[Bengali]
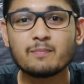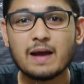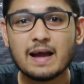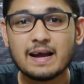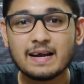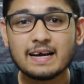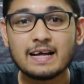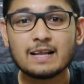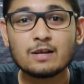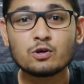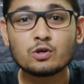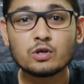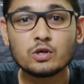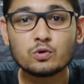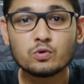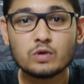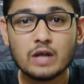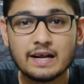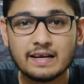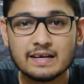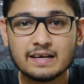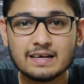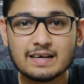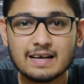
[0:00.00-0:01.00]
বেঙ্গালুরু
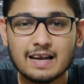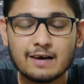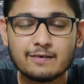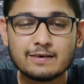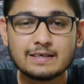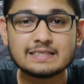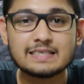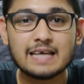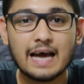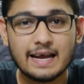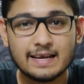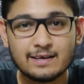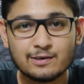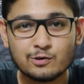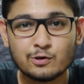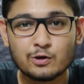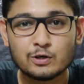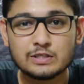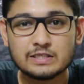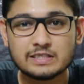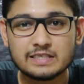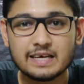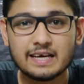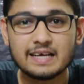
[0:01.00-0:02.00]
ইউনাইটেড ক্লাবে সাইন
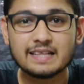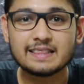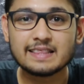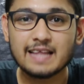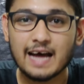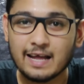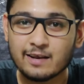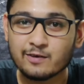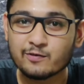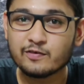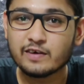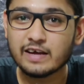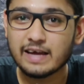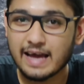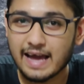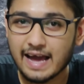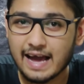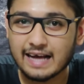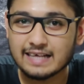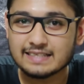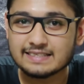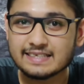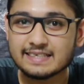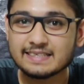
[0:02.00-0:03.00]
করছে তানভে
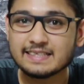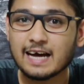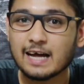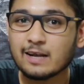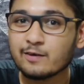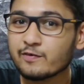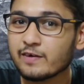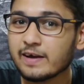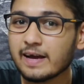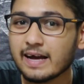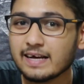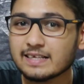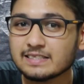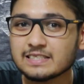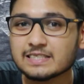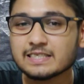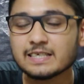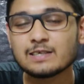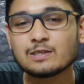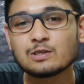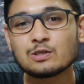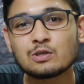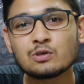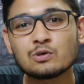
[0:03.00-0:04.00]
হ্যান্স এই তানভে হ্যান্স
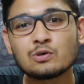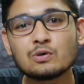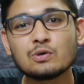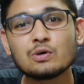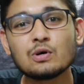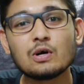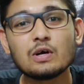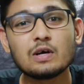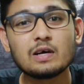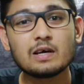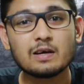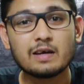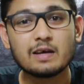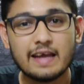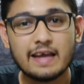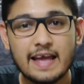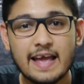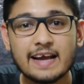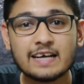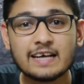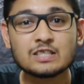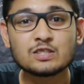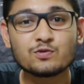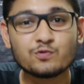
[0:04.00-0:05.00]
কিন্তু
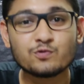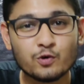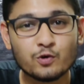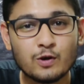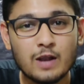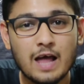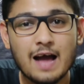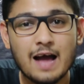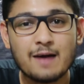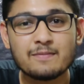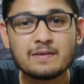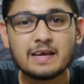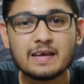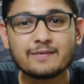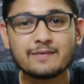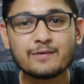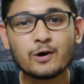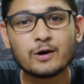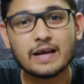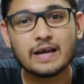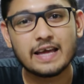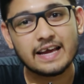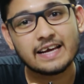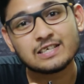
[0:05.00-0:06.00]
এক্স ফুলহ্যাম
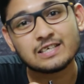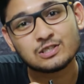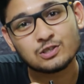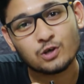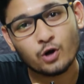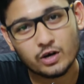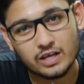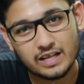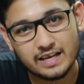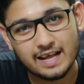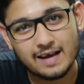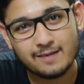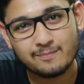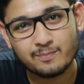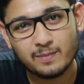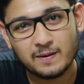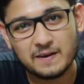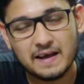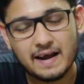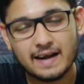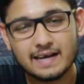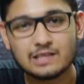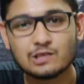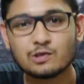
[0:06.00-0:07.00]
এবং এক্স টটেনহ্যাম
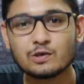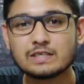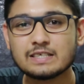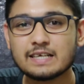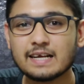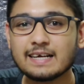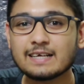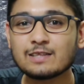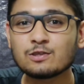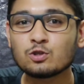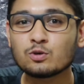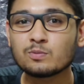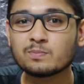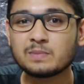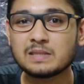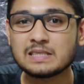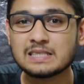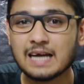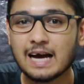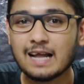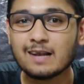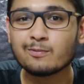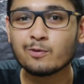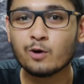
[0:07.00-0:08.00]
প্লেয়ার তো এটা কিন্তু
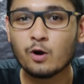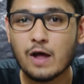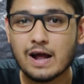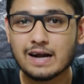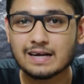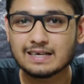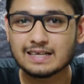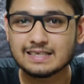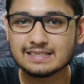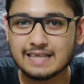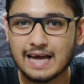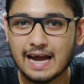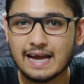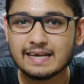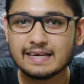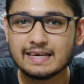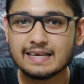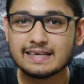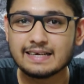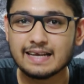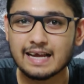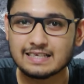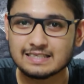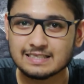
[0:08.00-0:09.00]
বিশাল বড় একটা
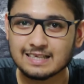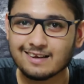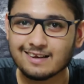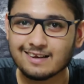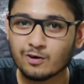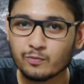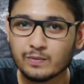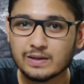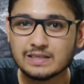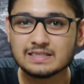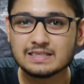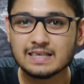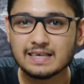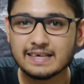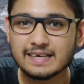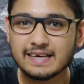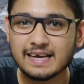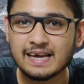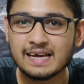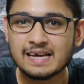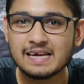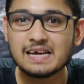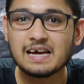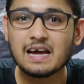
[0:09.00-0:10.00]
সাইনিং ন্যাশনাল ওমেন্স
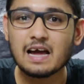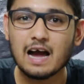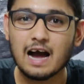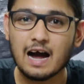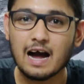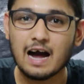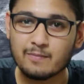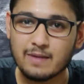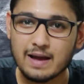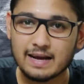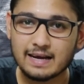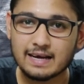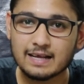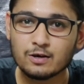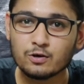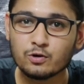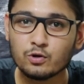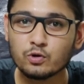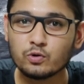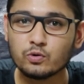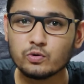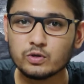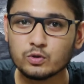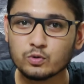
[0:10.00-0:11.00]
লিগে আর
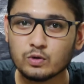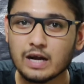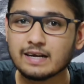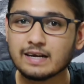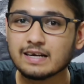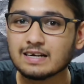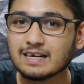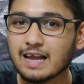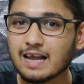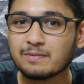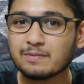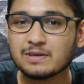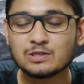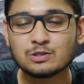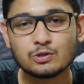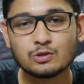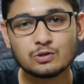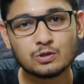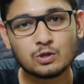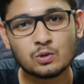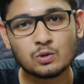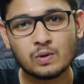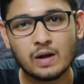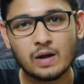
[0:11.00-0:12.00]
বেঙ্গালুরু ইউনাইটেড ক্লাবের
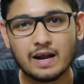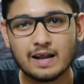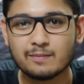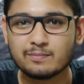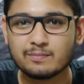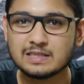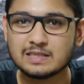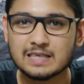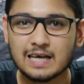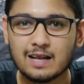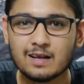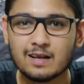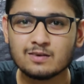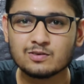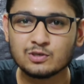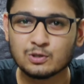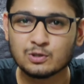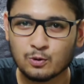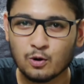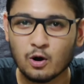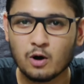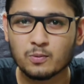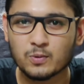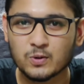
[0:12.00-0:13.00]
জন্যও একটা বিশাল
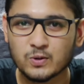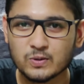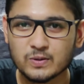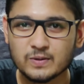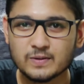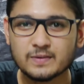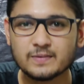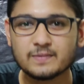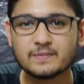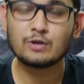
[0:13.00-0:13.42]
সুখবর